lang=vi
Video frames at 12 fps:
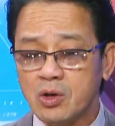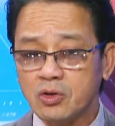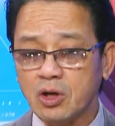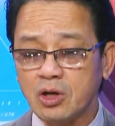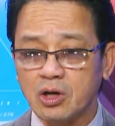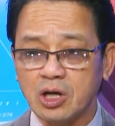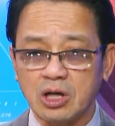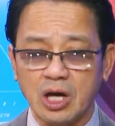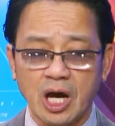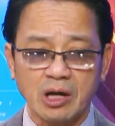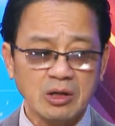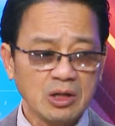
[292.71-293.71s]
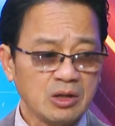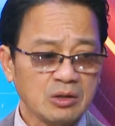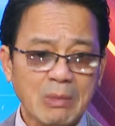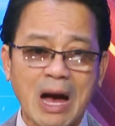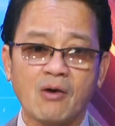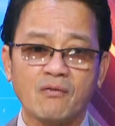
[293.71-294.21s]
những người à,
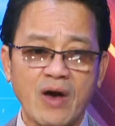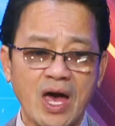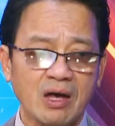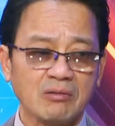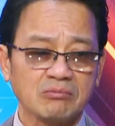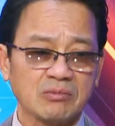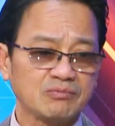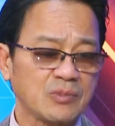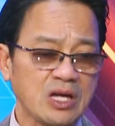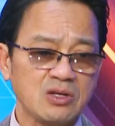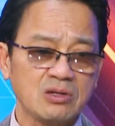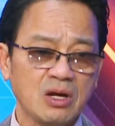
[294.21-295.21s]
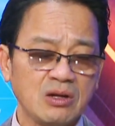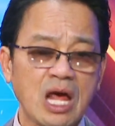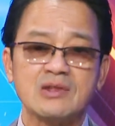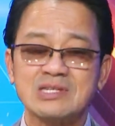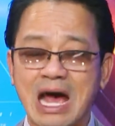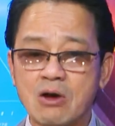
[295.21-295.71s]
bảo vệ cái
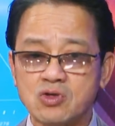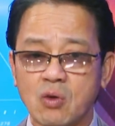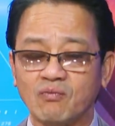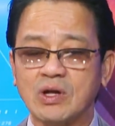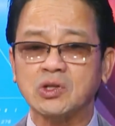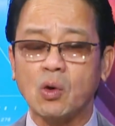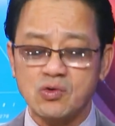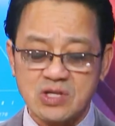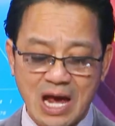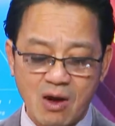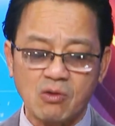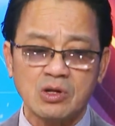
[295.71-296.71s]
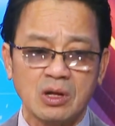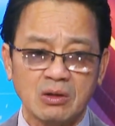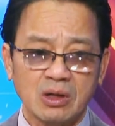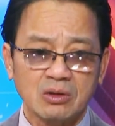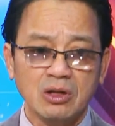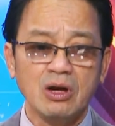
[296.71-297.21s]
nền giáo dục và tôn giáo
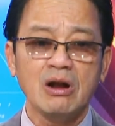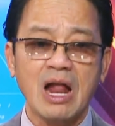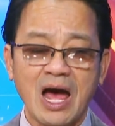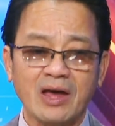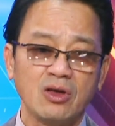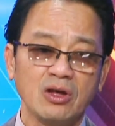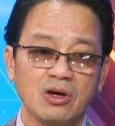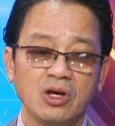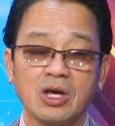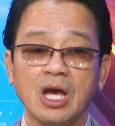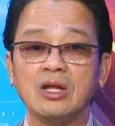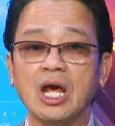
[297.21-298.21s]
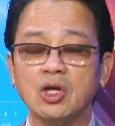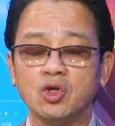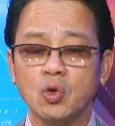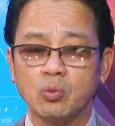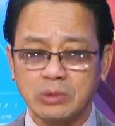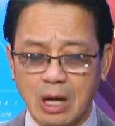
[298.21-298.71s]
như là những người kỳ thị
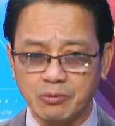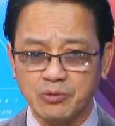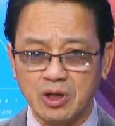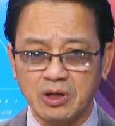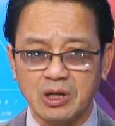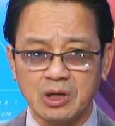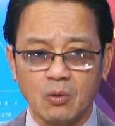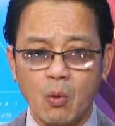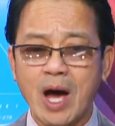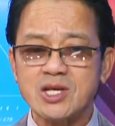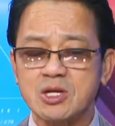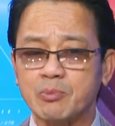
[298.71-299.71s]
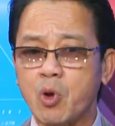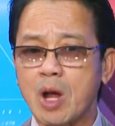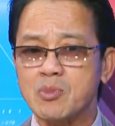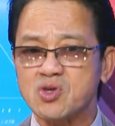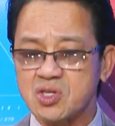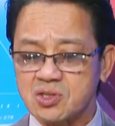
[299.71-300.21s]
chủng tộc, những người white
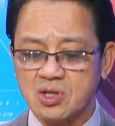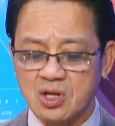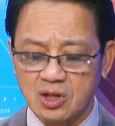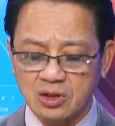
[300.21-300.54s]
supremacist,